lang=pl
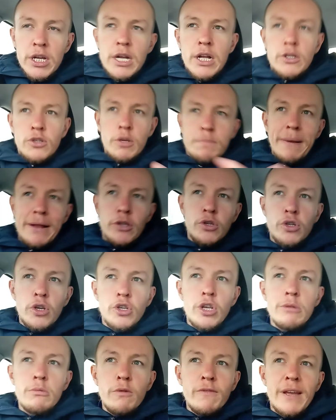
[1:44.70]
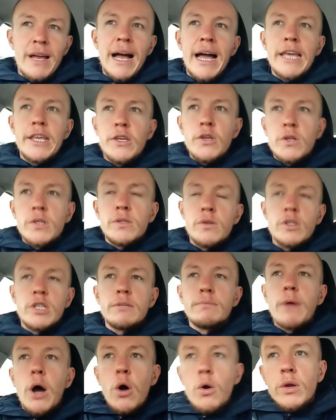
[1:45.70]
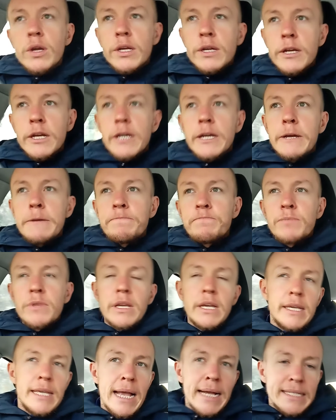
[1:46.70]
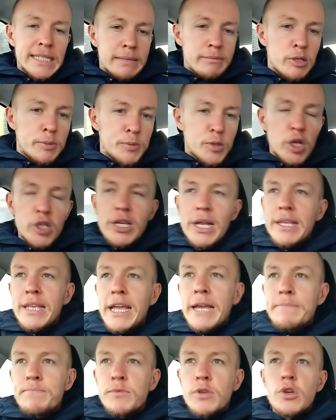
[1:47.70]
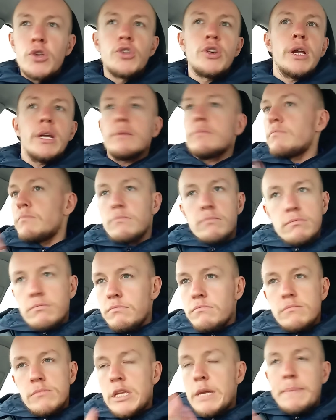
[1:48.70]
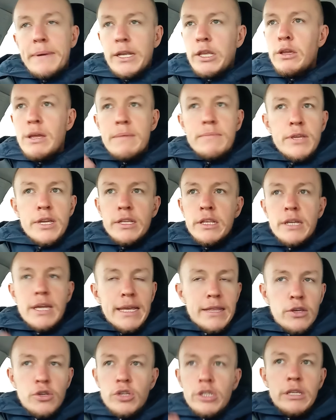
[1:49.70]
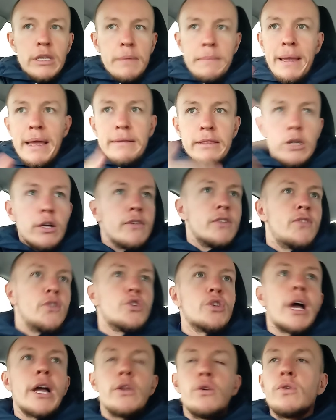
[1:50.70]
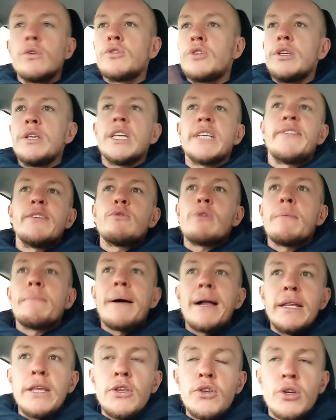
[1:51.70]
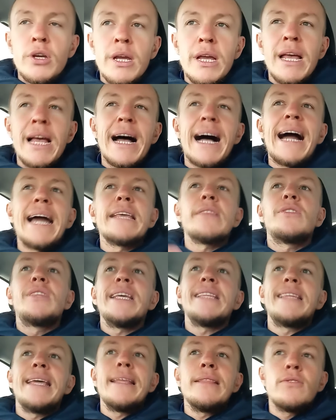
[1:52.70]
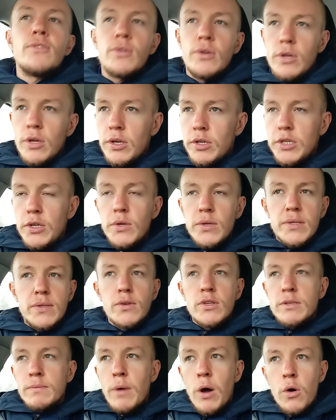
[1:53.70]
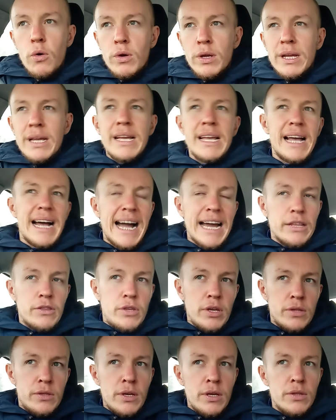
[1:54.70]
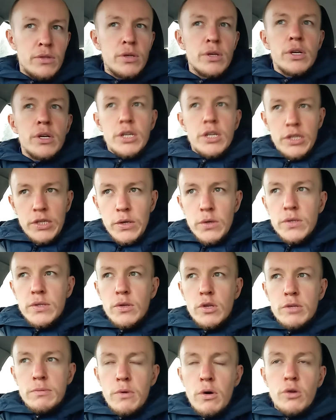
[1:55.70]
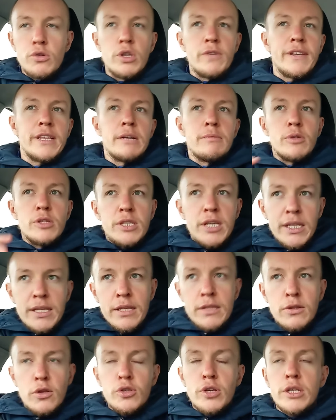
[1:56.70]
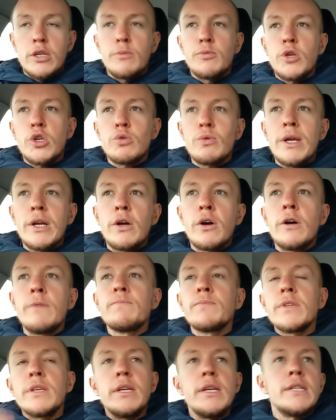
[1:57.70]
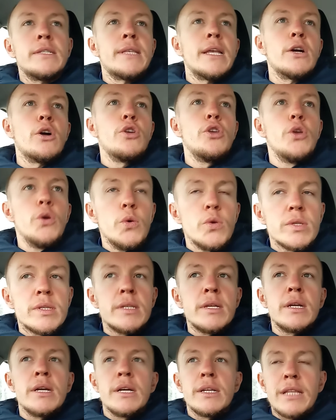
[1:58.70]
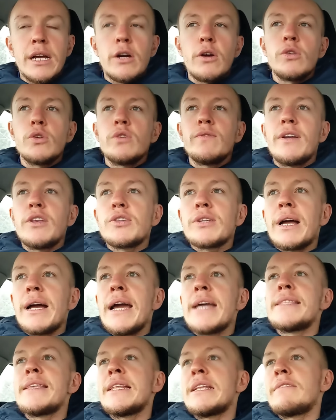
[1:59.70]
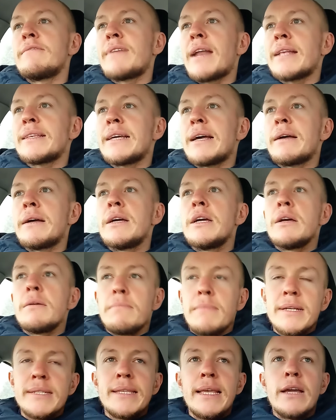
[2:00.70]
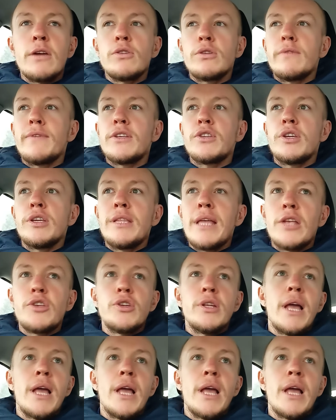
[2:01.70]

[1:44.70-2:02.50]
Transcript: Czyli patrzcie, jeżeli mówię I used to smoke, jak zrobić przeczenie, że nie paliłem nigdy kiedyś, nie miałem tego zwyczaju, czyli nie zwykłem palić. I didn't used to smoke. I didn't used to smoke. Czyli wiadomo, didn't do czasu przeszłego i z tego used ta końcóweczka ed nam wraca bez tej końcóweczki d, czyli